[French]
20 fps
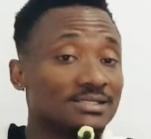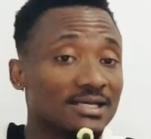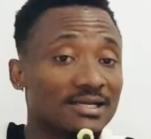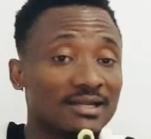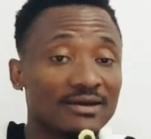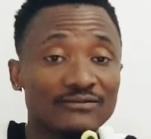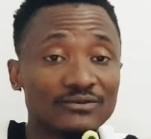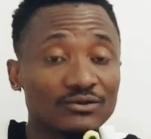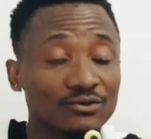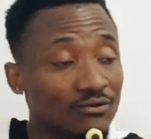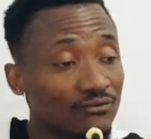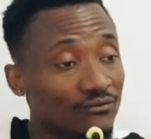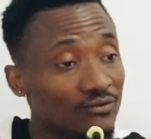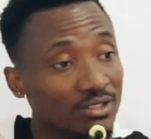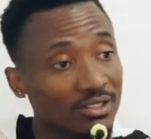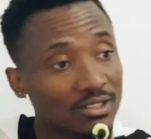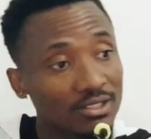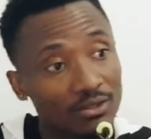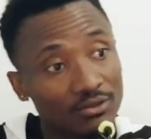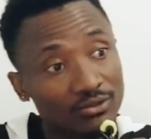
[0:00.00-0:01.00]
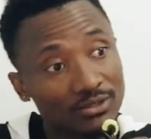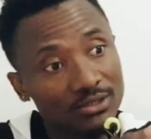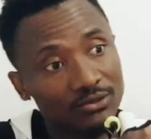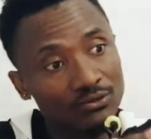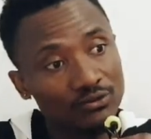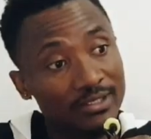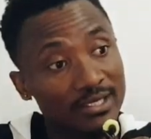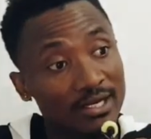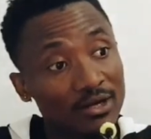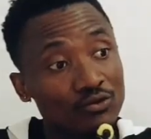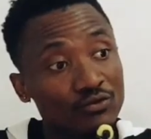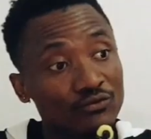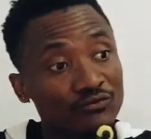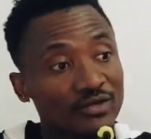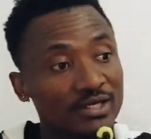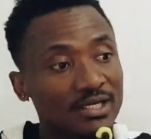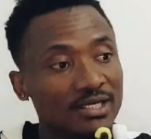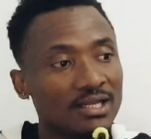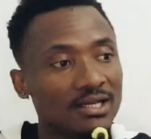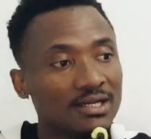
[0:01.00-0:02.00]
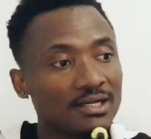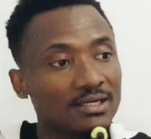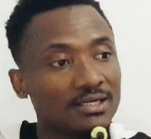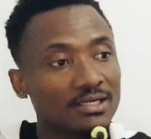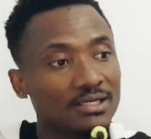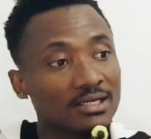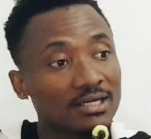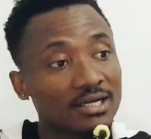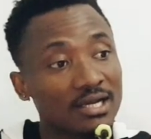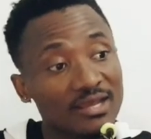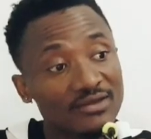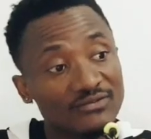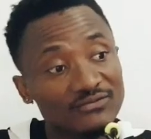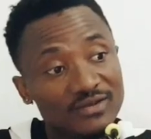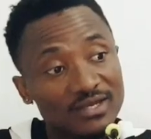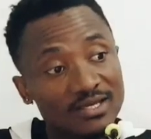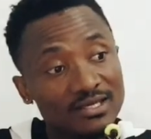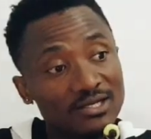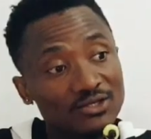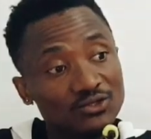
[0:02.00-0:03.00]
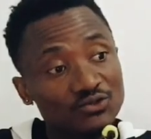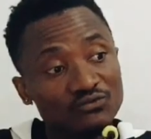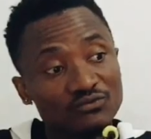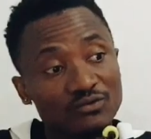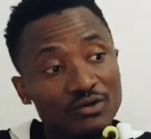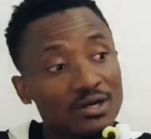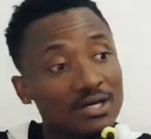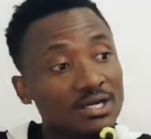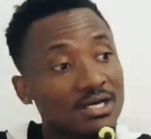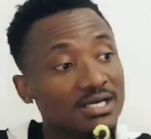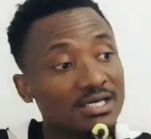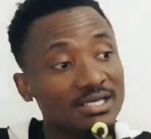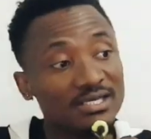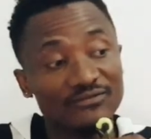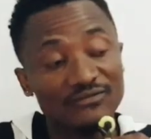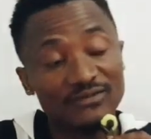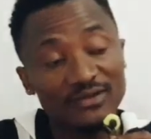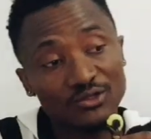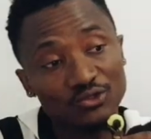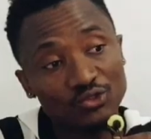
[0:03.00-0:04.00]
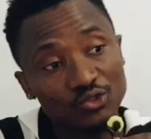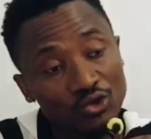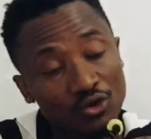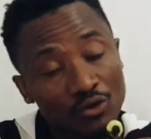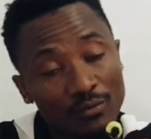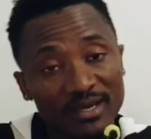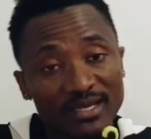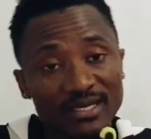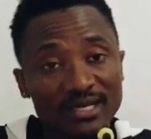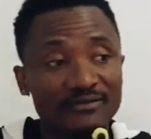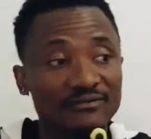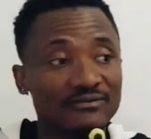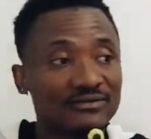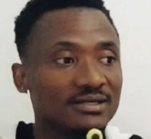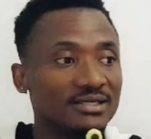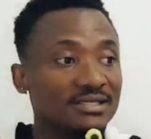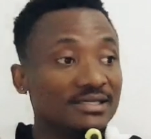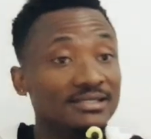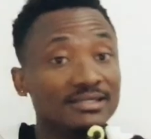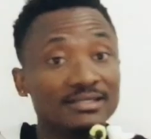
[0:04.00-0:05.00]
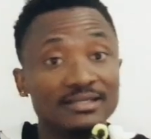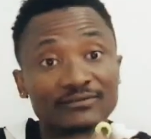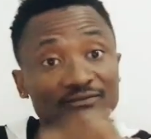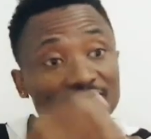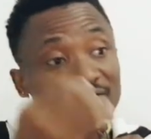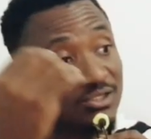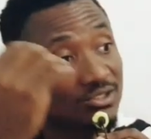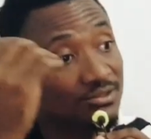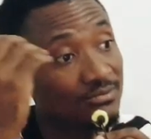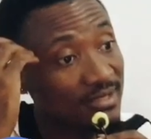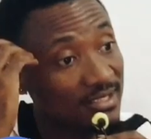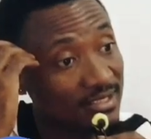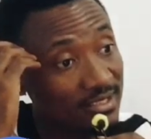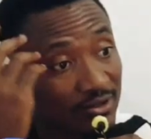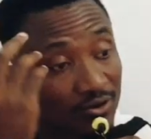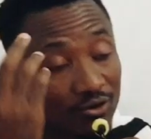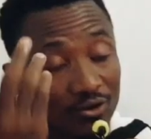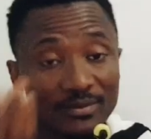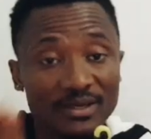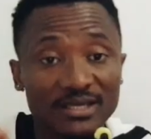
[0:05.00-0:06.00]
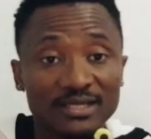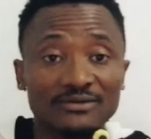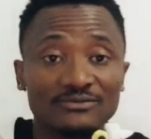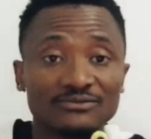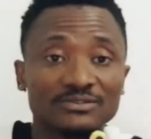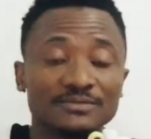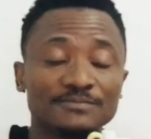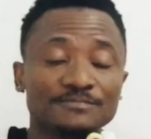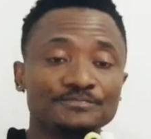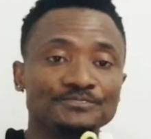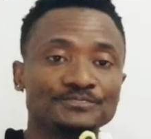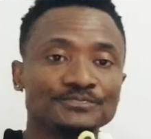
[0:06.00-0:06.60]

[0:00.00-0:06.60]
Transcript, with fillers: c'est en Afrique, on voit que on dit, le vieillard, là, quand il vieillit, là, souvent, il fait des trucs comme un enfant. Il réfléchit maintenant comme un enfant.